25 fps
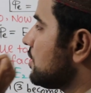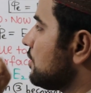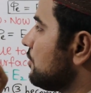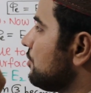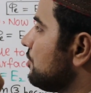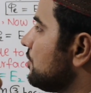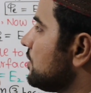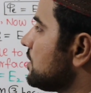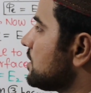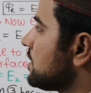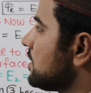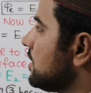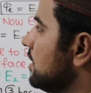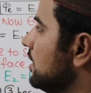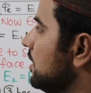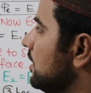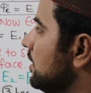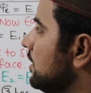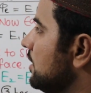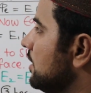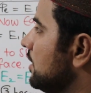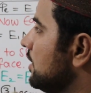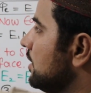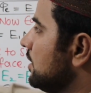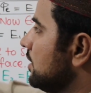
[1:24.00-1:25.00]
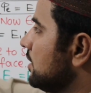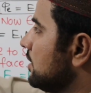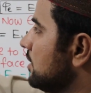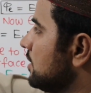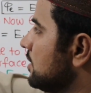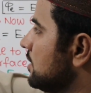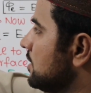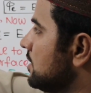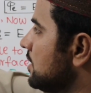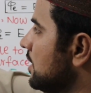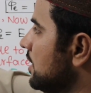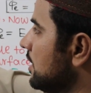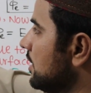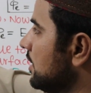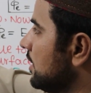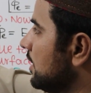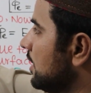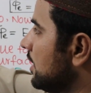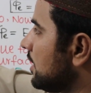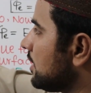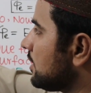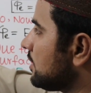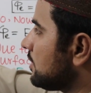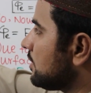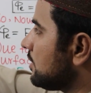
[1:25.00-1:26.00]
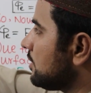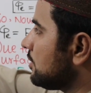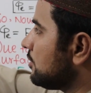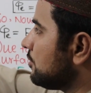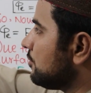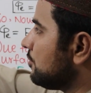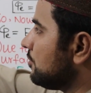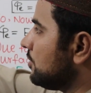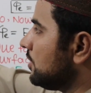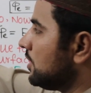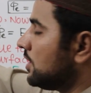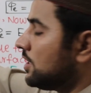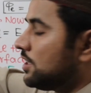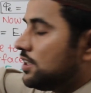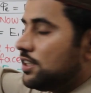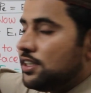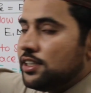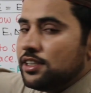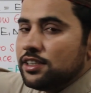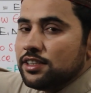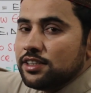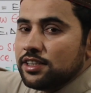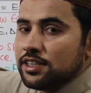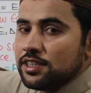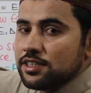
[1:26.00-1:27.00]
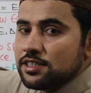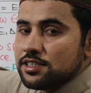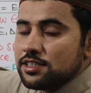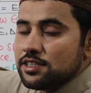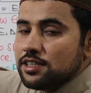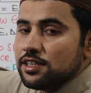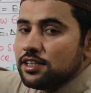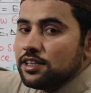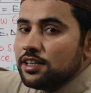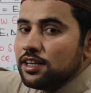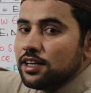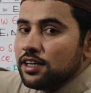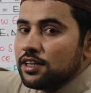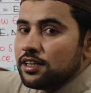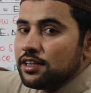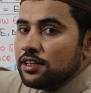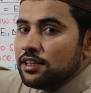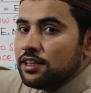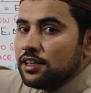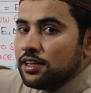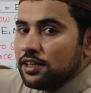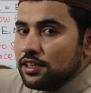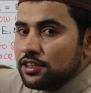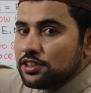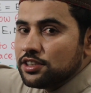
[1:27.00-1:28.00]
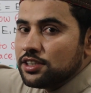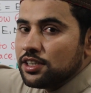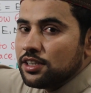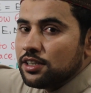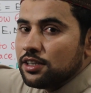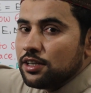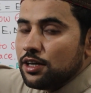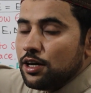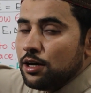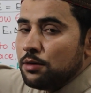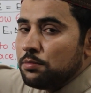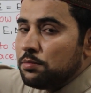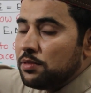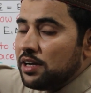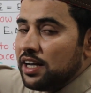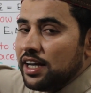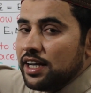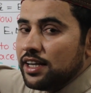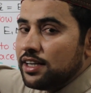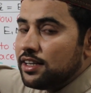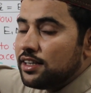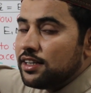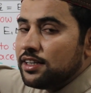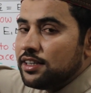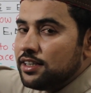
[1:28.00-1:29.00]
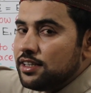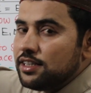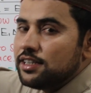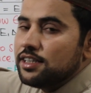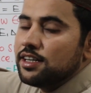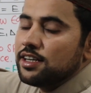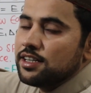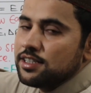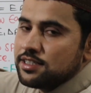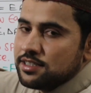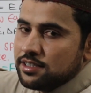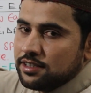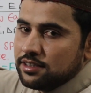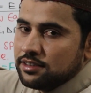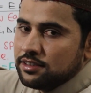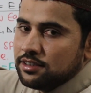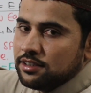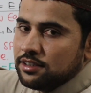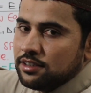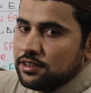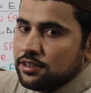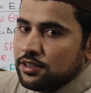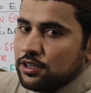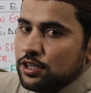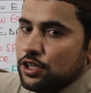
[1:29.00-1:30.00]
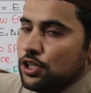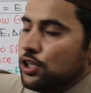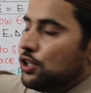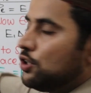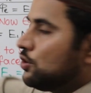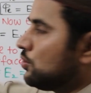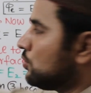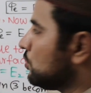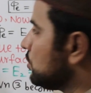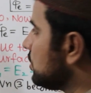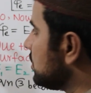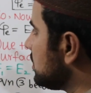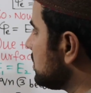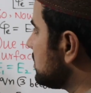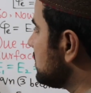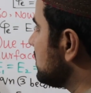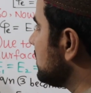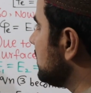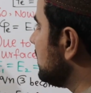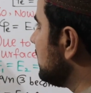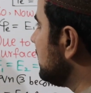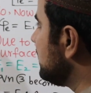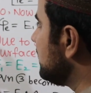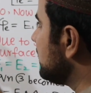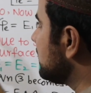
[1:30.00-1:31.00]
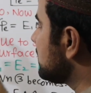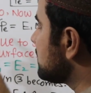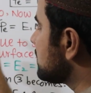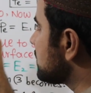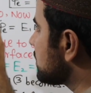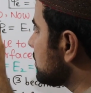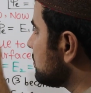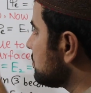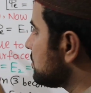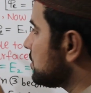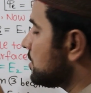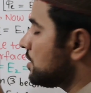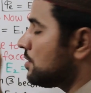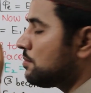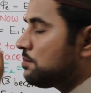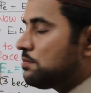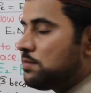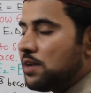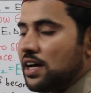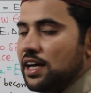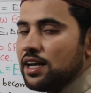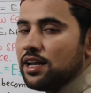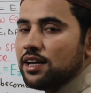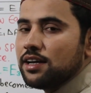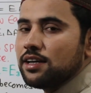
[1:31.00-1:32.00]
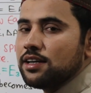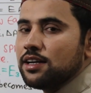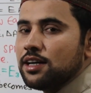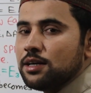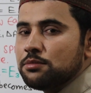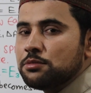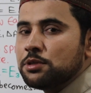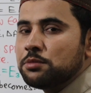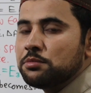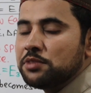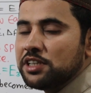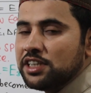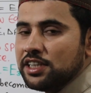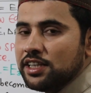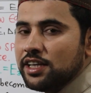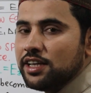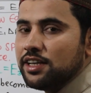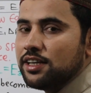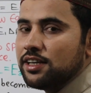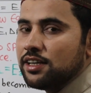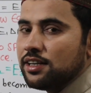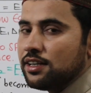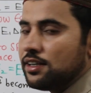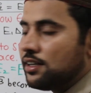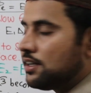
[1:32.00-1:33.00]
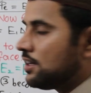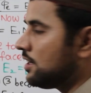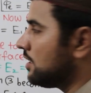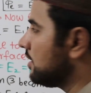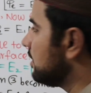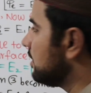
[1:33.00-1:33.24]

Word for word: सरफेस के लिए ये इलेक्ट्रिक फील्ड इंटेंसिटी का रिलेशन अप्लाई नहीं कर सकते तो इसीलिए सबसे पहला काम हमें ये करना